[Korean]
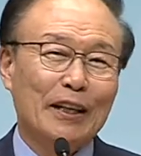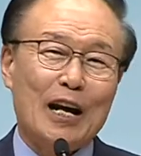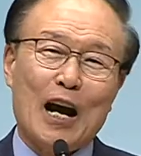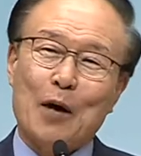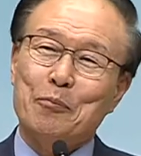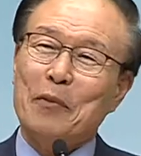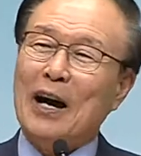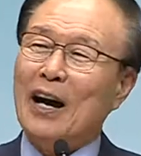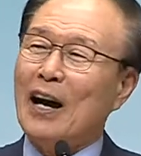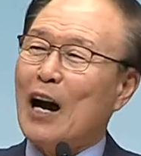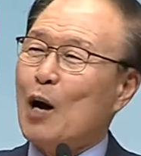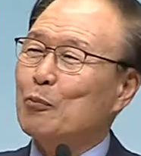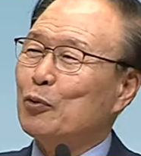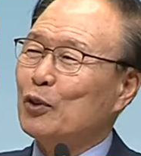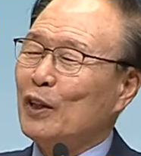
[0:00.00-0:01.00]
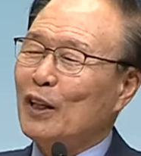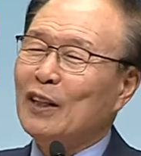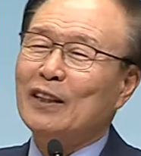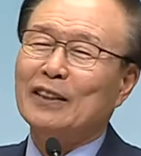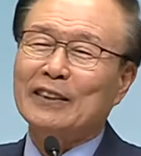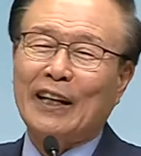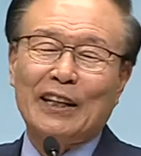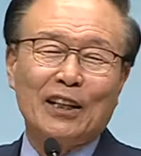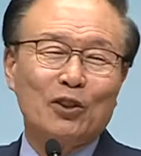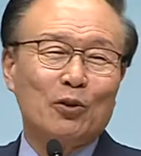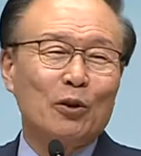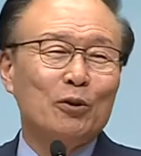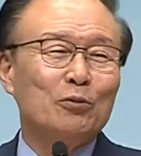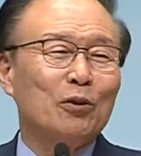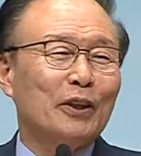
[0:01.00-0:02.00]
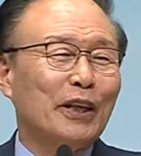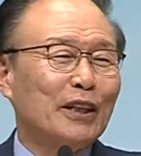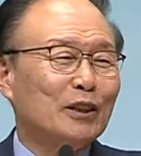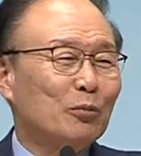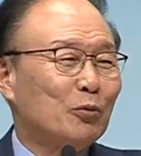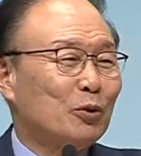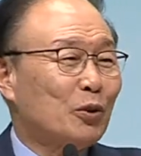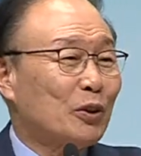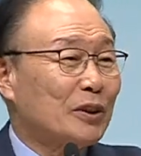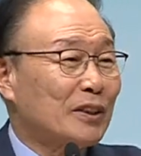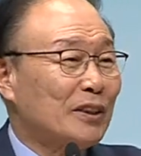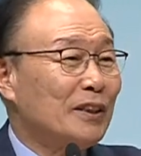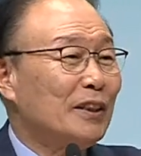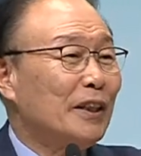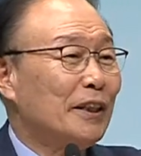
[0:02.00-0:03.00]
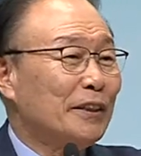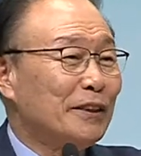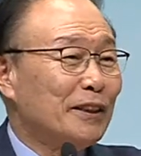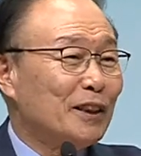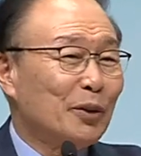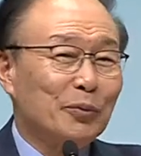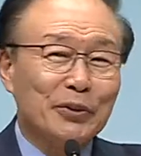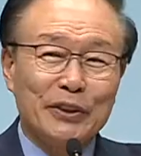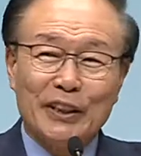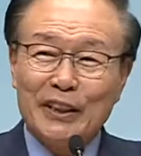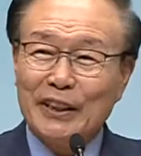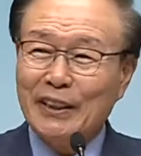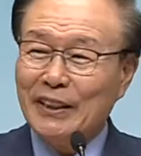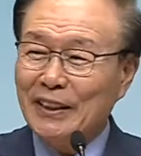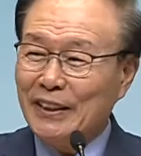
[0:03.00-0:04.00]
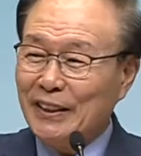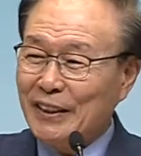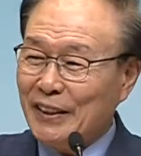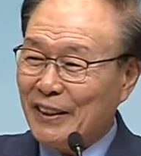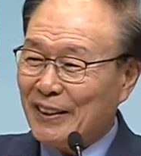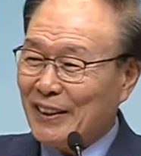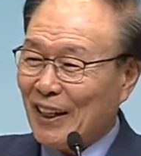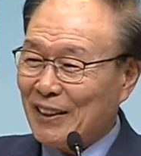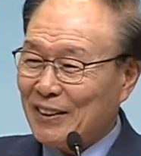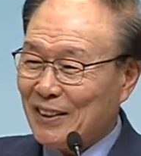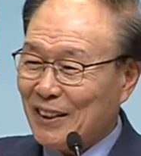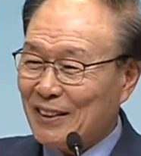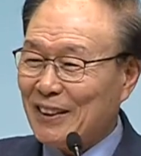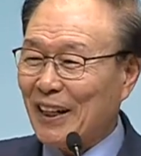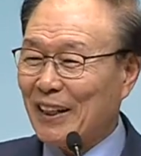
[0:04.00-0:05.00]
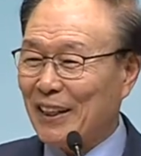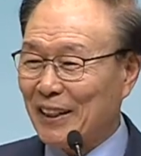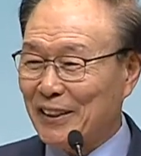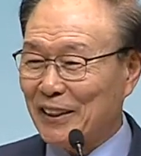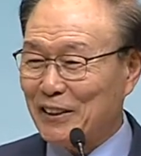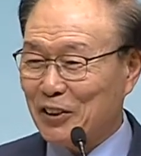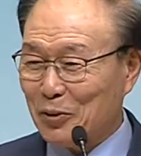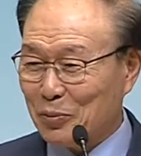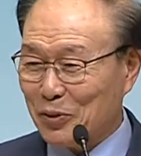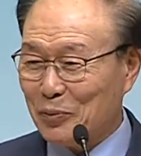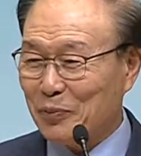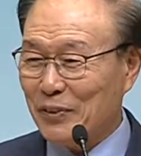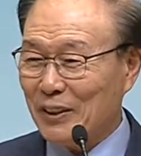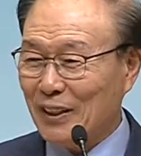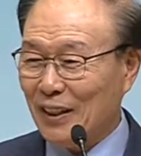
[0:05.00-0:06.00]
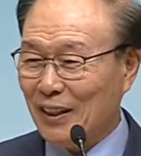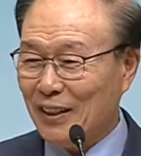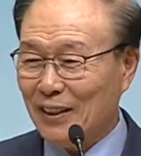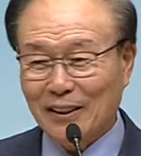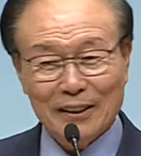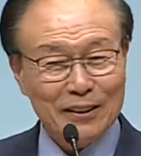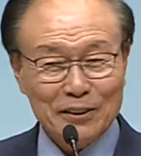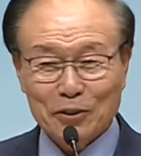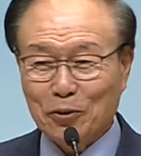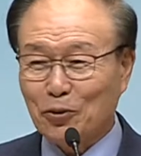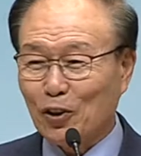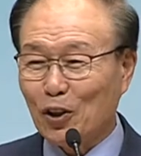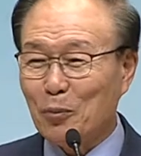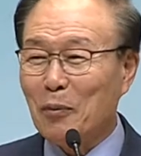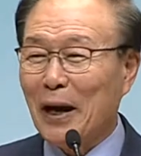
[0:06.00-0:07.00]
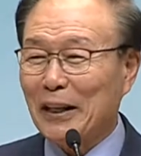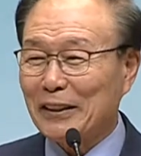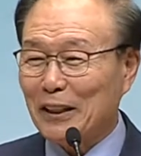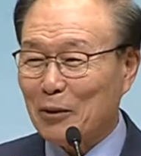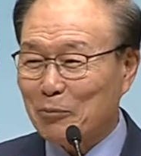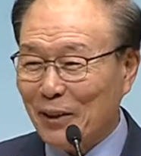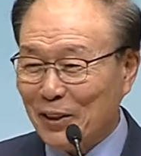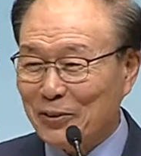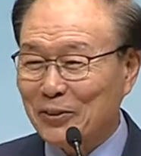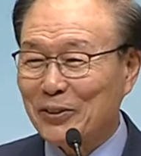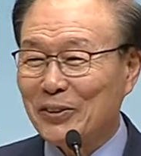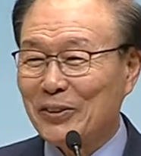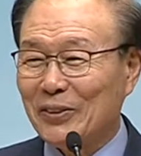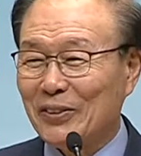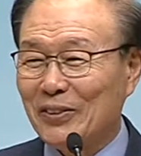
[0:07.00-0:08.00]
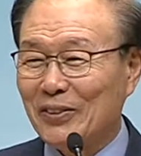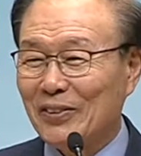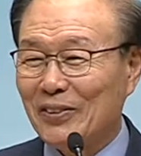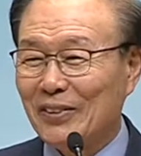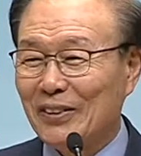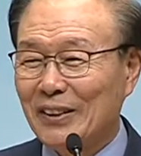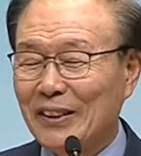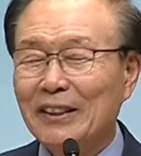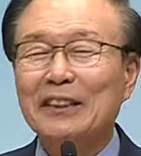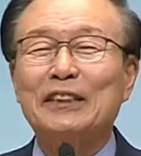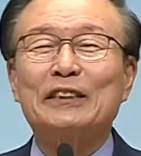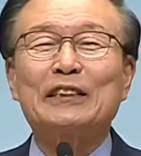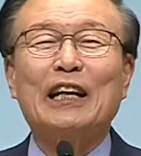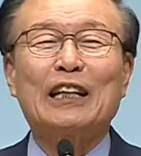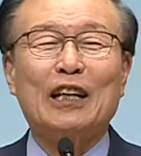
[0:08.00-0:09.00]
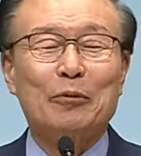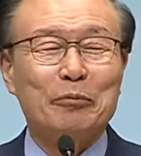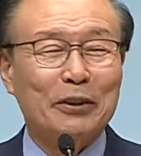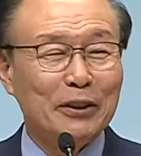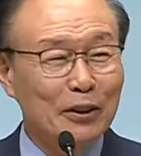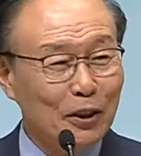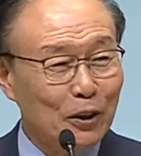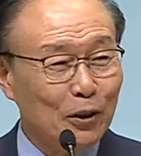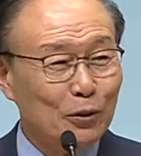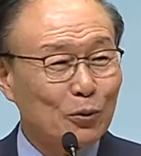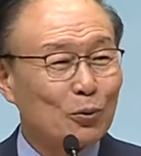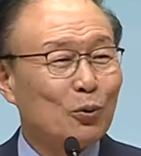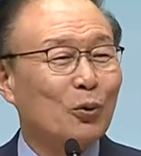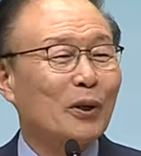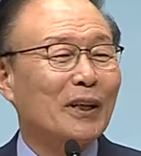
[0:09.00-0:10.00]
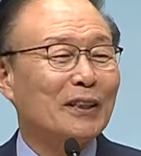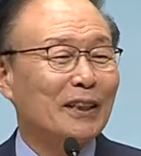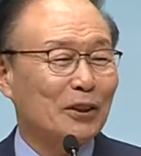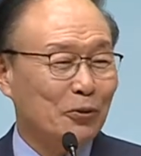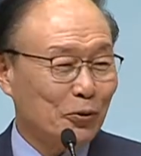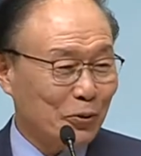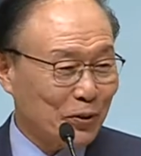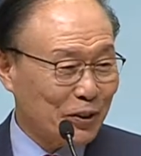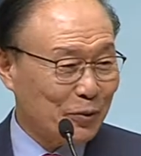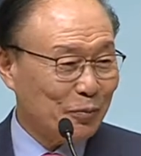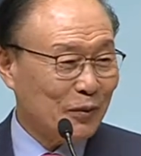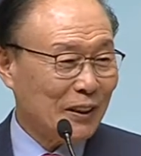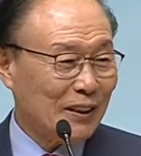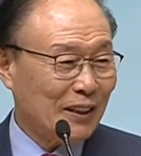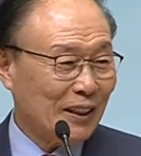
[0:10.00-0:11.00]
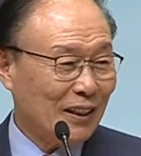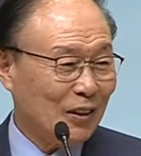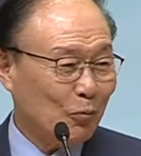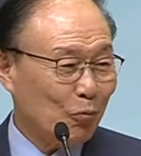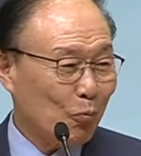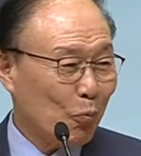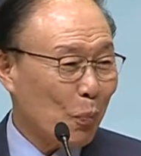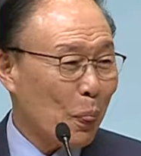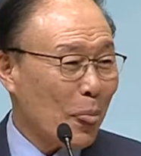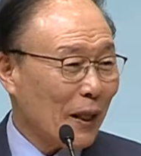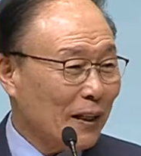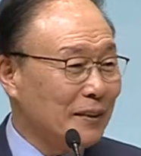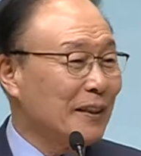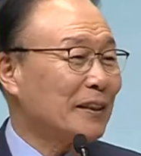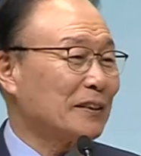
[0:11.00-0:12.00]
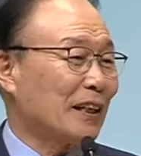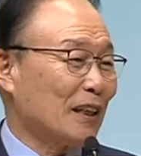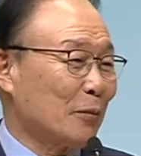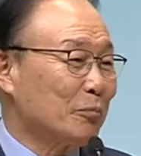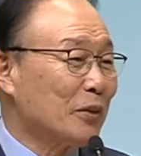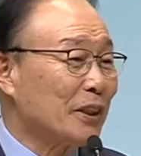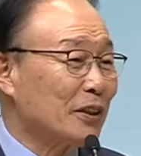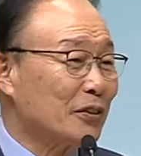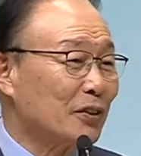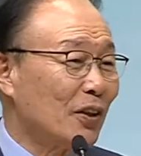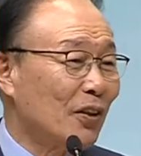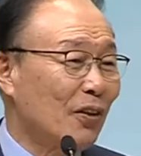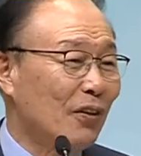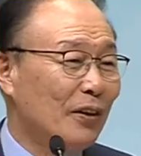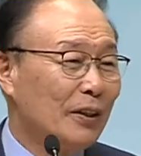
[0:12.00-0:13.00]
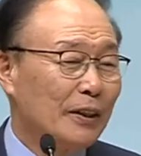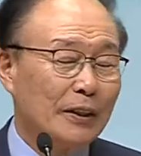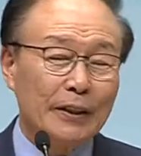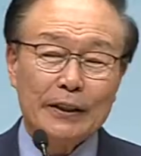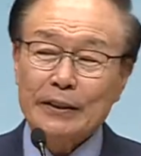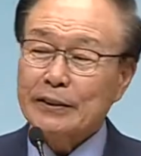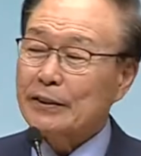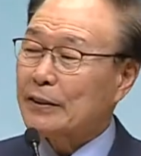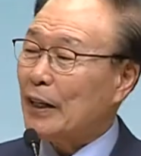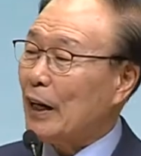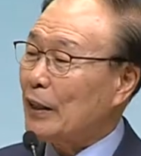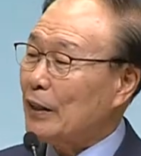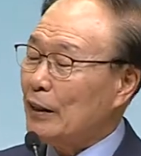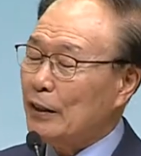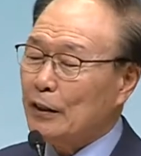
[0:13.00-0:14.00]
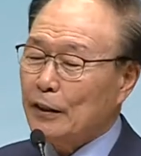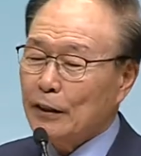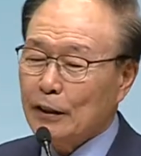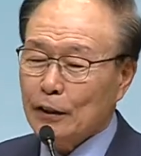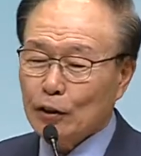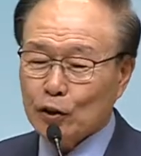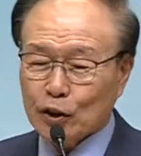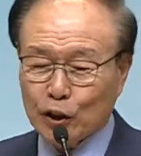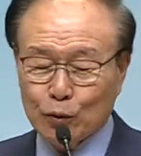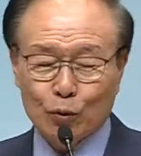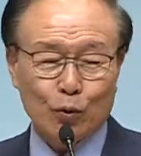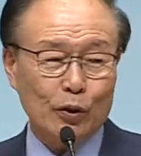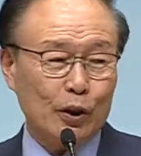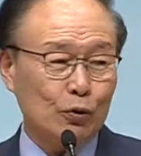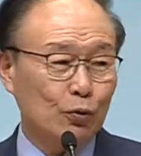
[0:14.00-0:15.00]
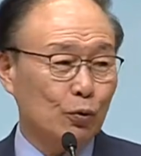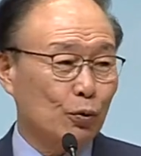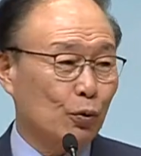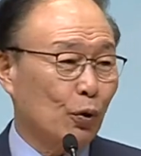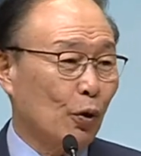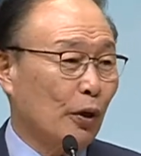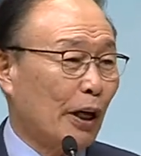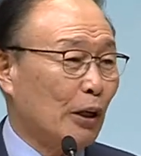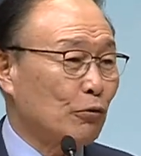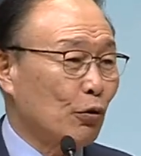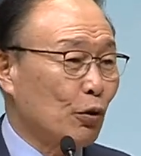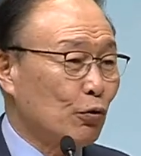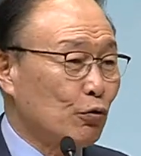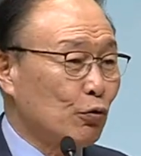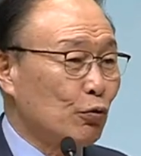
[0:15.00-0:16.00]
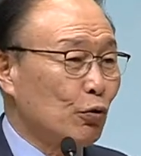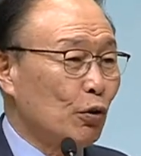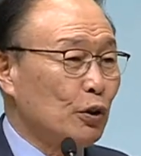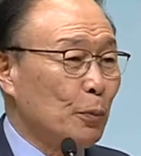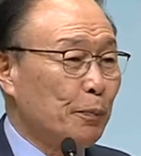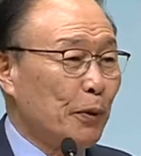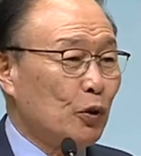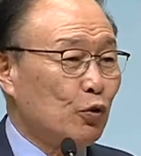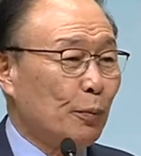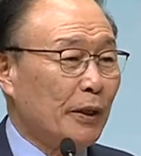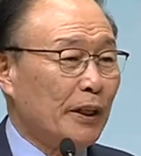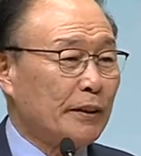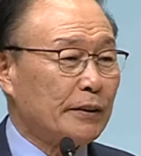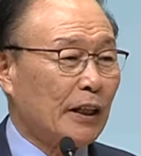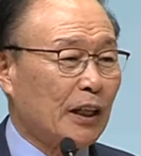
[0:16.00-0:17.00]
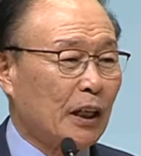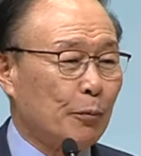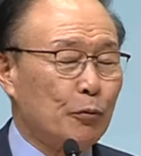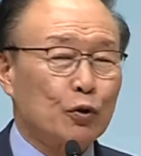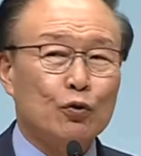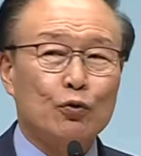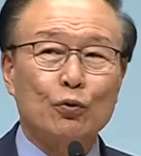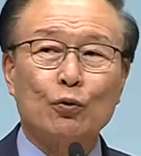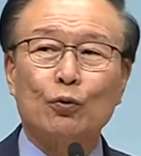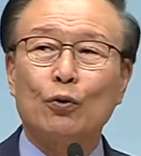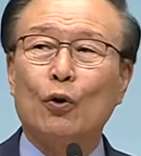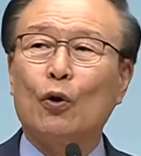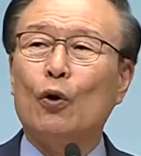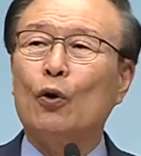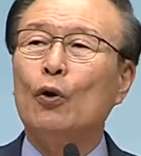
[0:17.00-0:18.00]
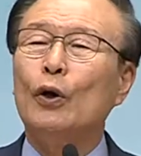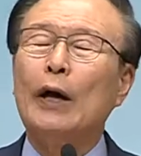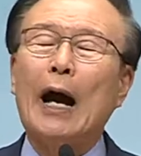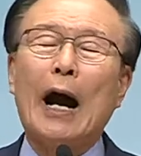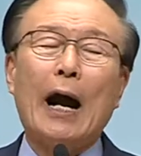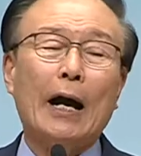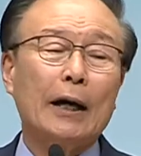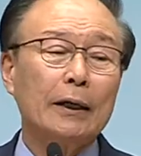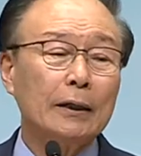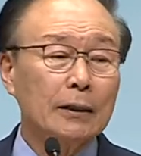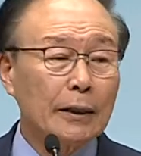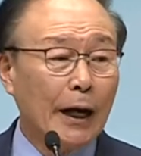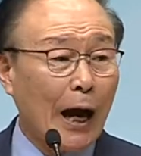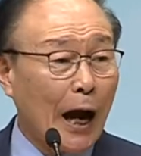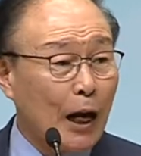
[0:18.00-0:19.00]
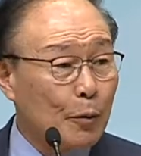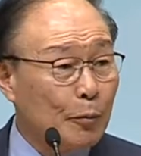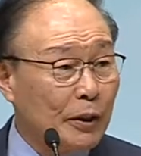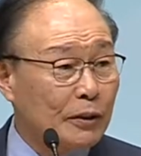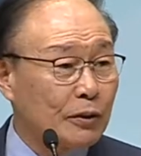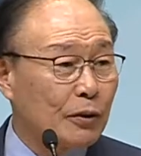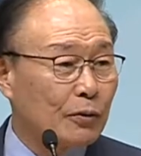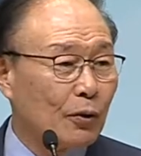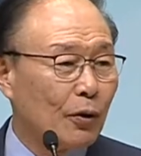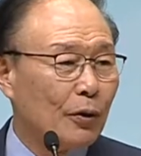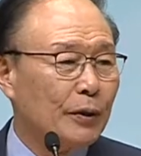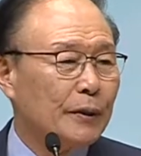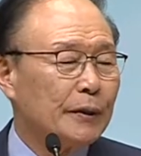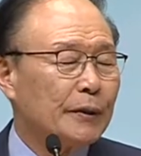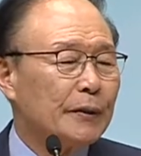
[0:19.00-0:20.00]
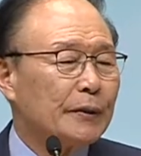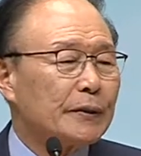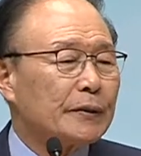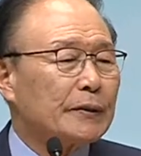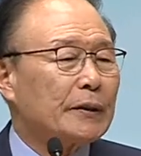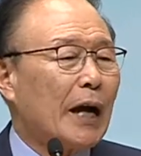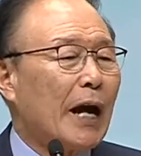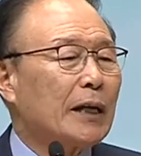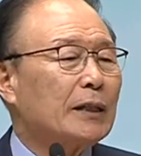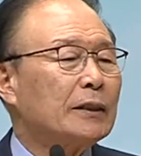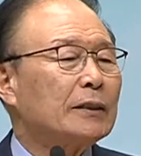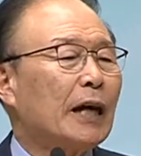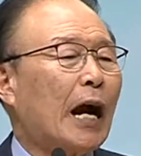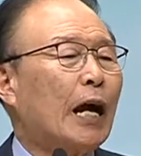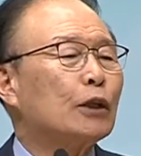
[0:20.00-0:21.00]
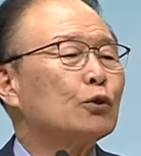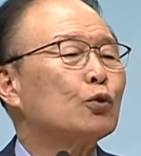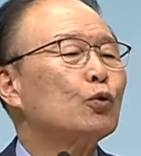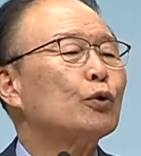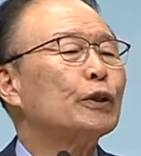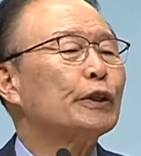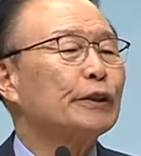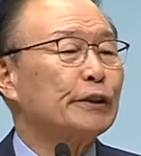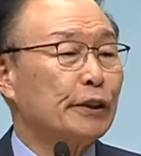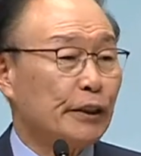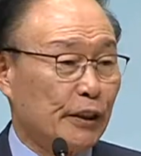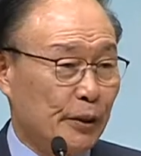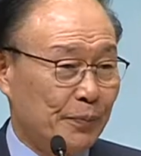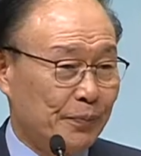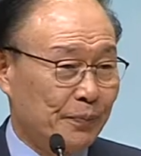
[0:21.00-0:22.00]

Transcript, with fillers: 아마 앞으로 1년 안에도 이 중에 계신 분 중에서 여러분들이 이땅 떠나지 않겠나 싶습니다. 저도 얼마 안 남았고요. 사람은 누구나 다 죽습니다. 근데 사람들은요, 자기 친구가 죽고 가족이 죽고 옆에 주변에 사람이 죽고 그걸 알면서도 자기는 안줄 것처럼